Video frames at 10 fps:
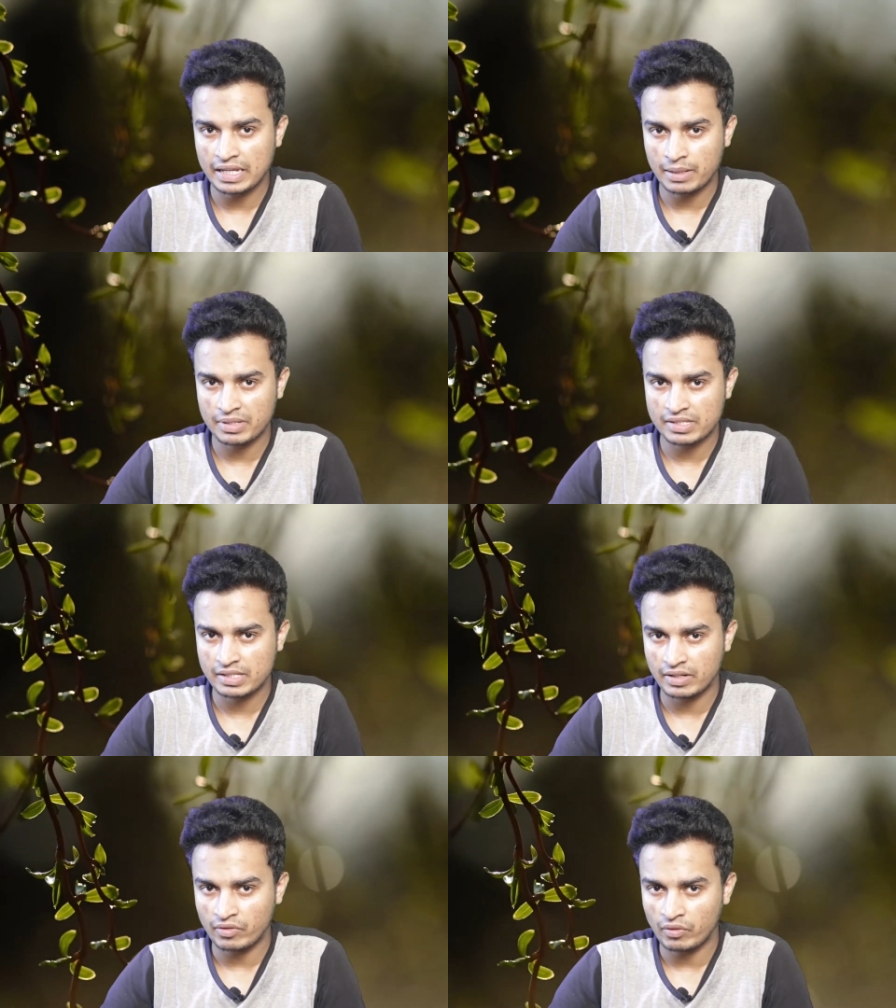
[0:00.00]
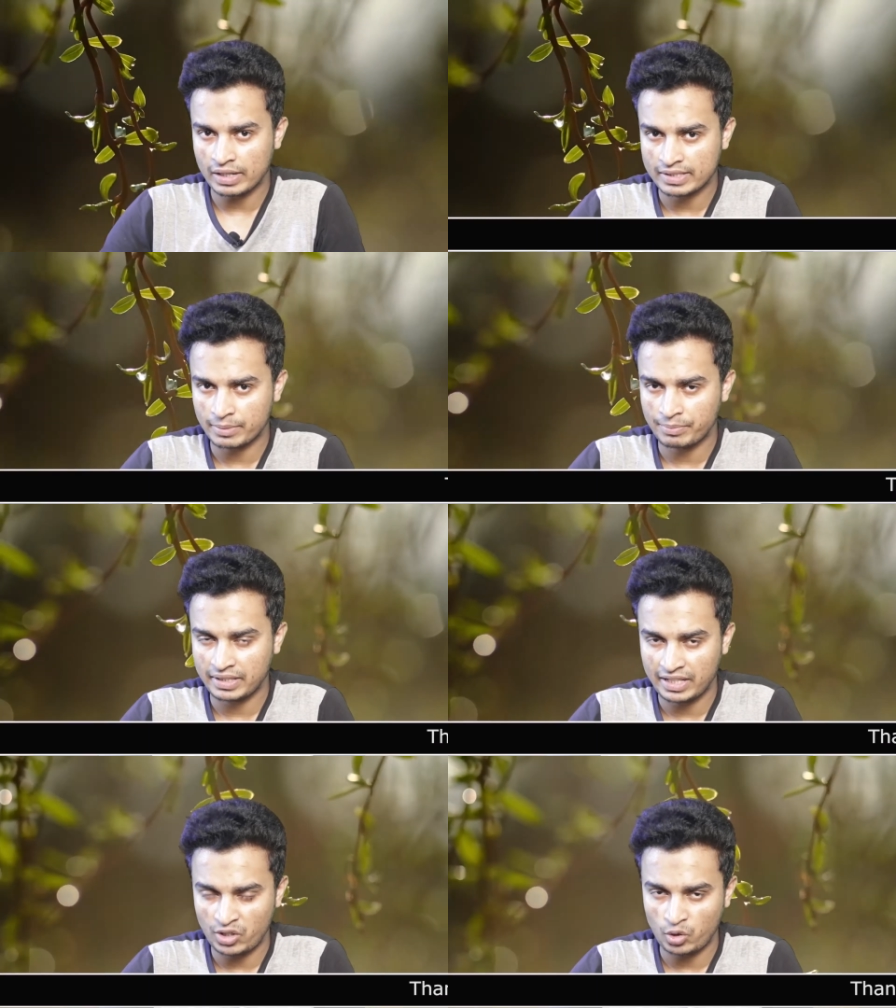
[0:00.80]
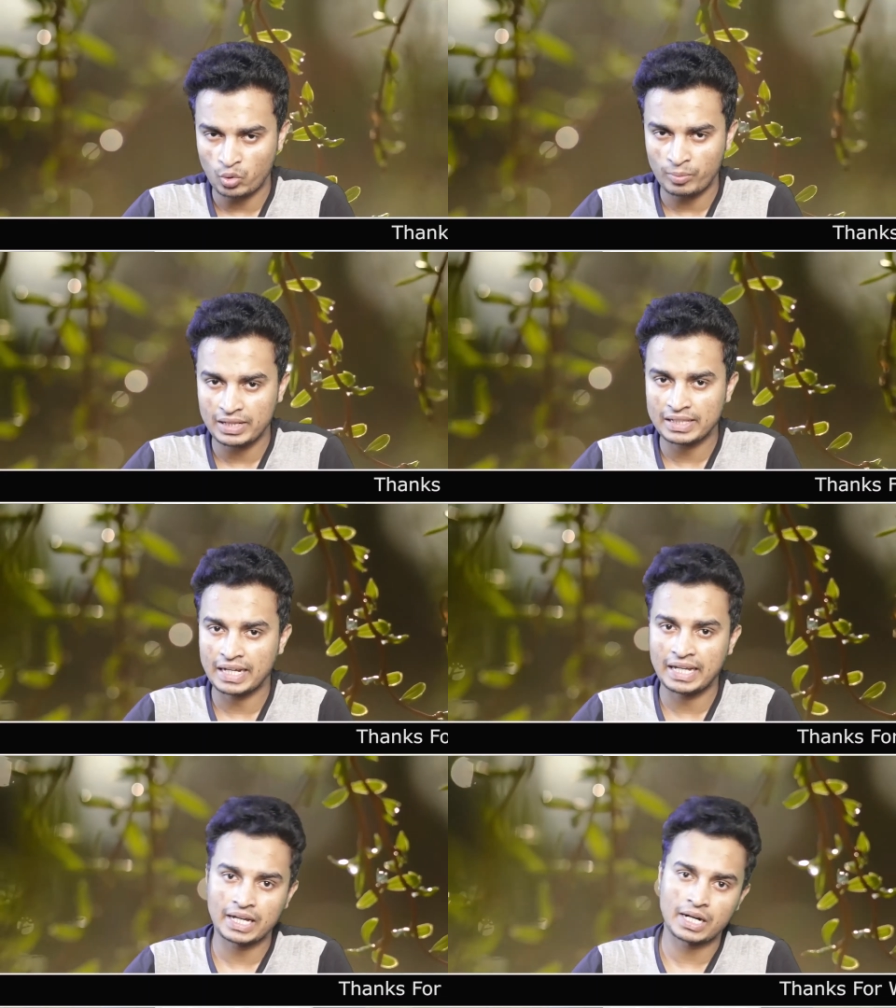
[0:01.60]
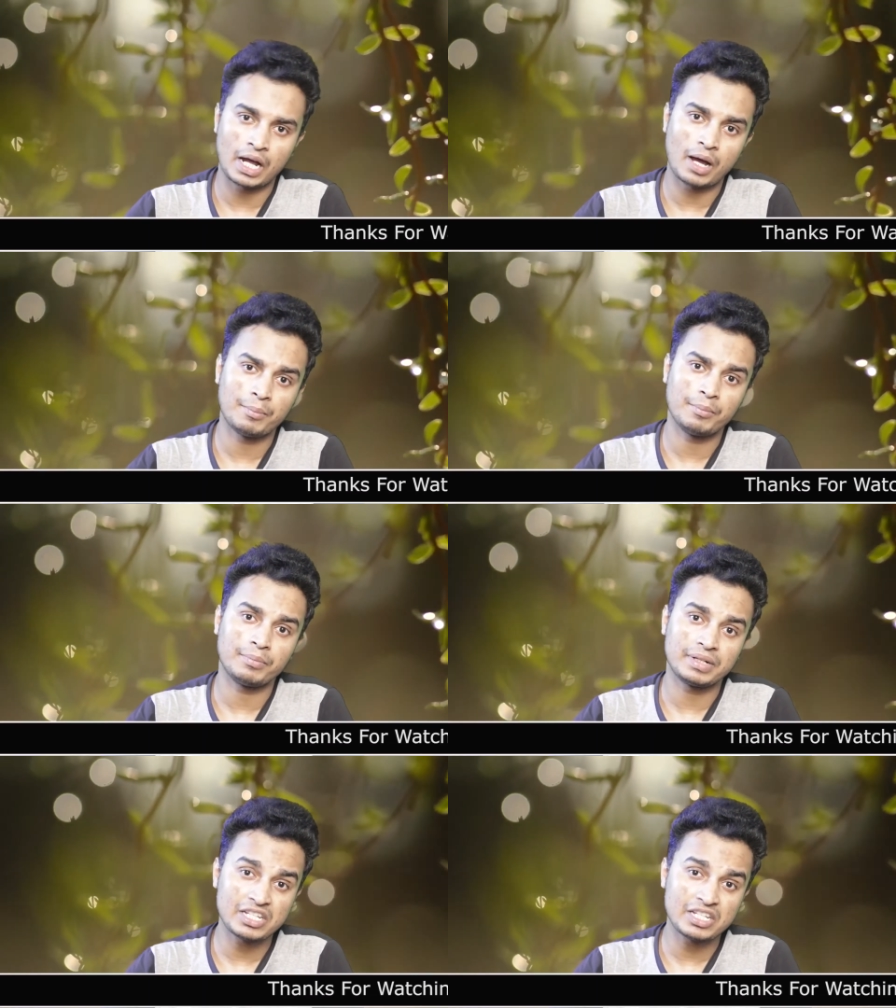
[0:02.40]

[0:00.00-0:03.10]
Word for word: है हमें सिर्फ व्हाट्सएप में देखने को मिलता है अगर हम